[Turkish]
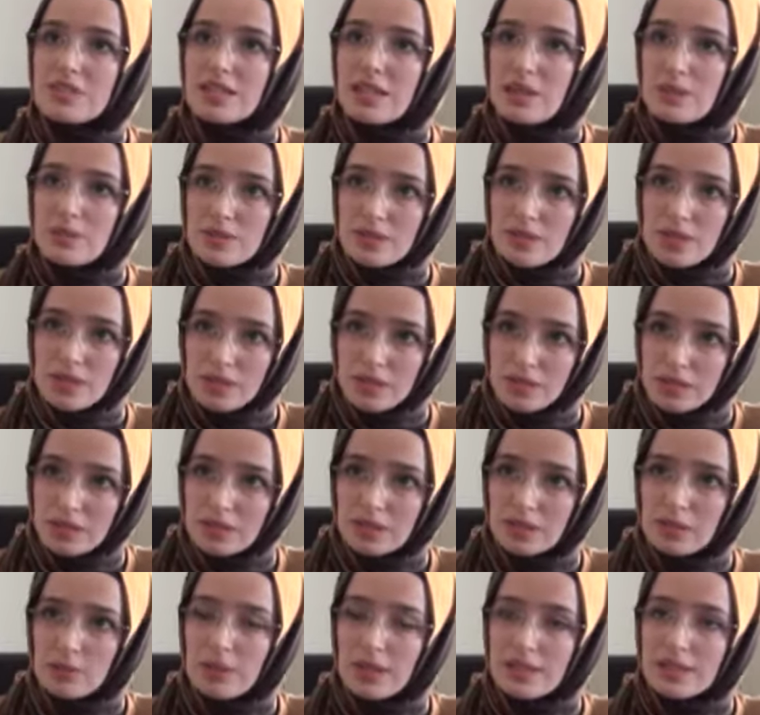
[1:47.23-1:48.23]
Sebze
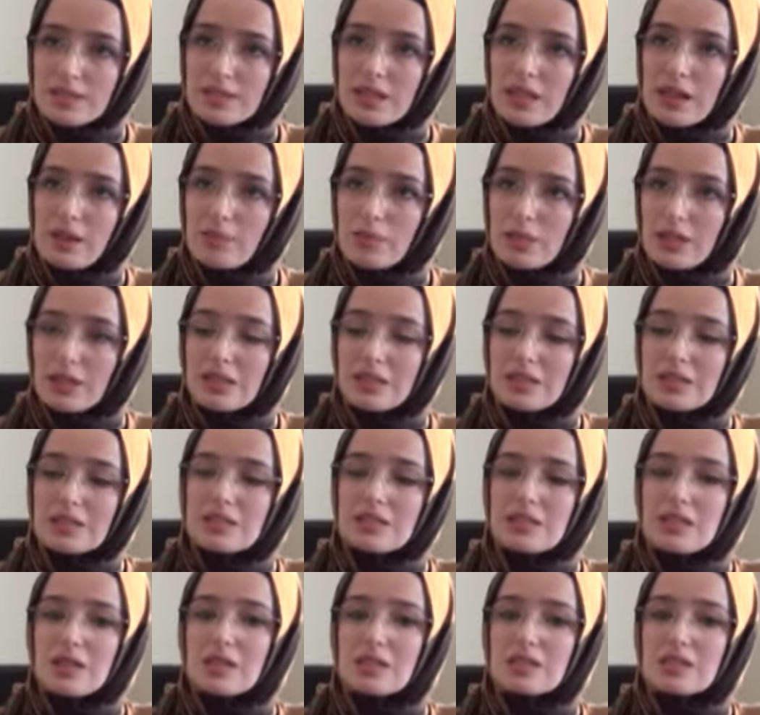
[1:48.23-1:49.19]
ağırlıklı beslenmeliyiz.